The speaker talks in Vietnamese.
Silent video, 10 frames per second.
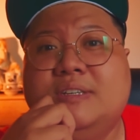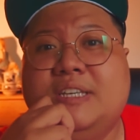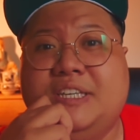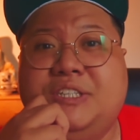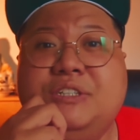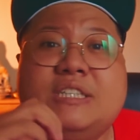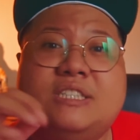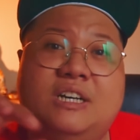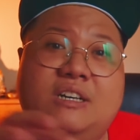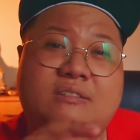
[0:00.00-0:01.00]
thì trước cái
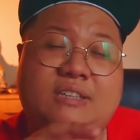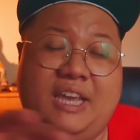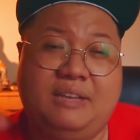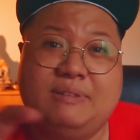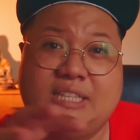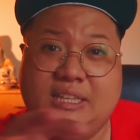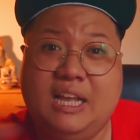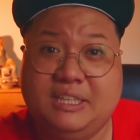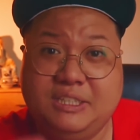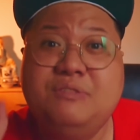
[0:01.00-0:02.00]
sự kiện và tình
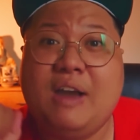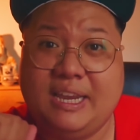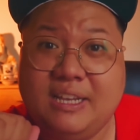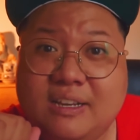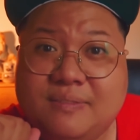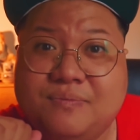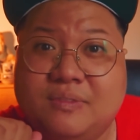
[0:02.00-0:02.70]
hình như vậy đó